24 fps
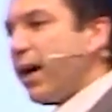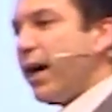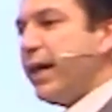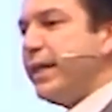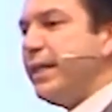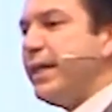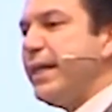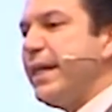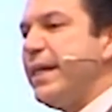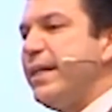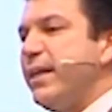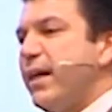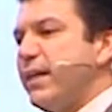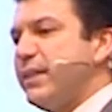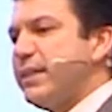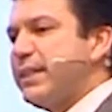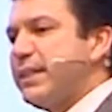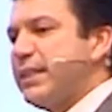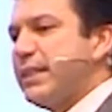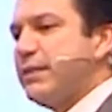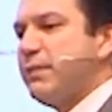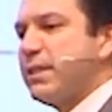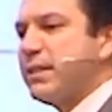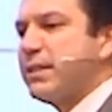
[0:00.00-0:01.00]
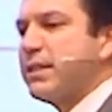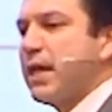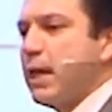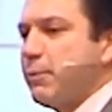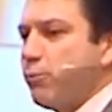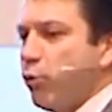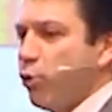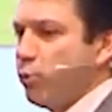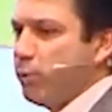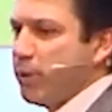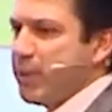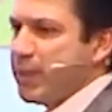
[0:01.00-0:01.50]
aynı inanç sistemine
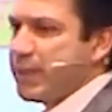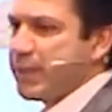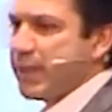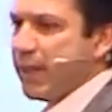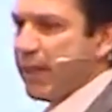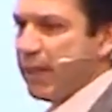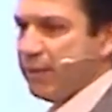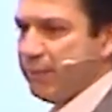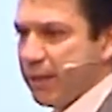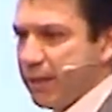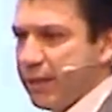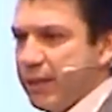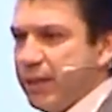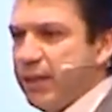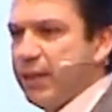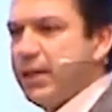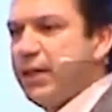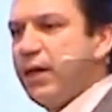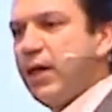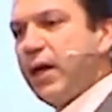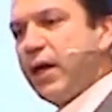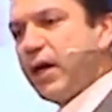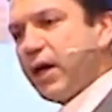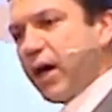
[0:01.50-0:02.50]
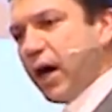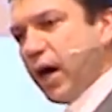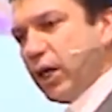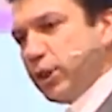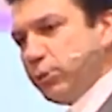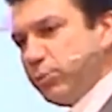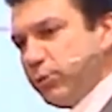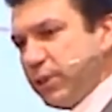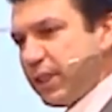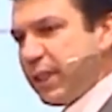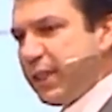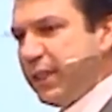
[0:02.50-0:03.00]
sahip olmanızı sağlamak.
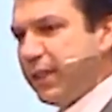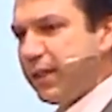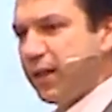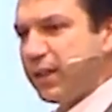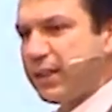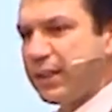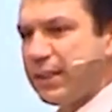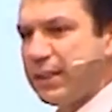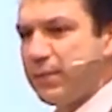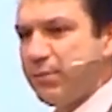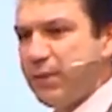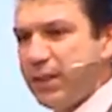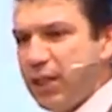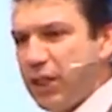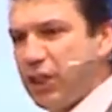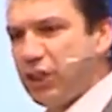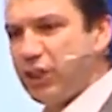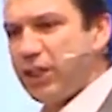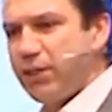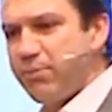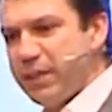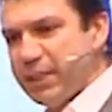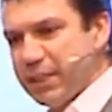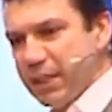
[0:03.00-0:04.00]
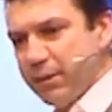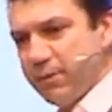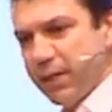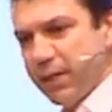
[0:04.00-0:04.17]
Karşımızdaki inanç sistemini değiştiremeyiz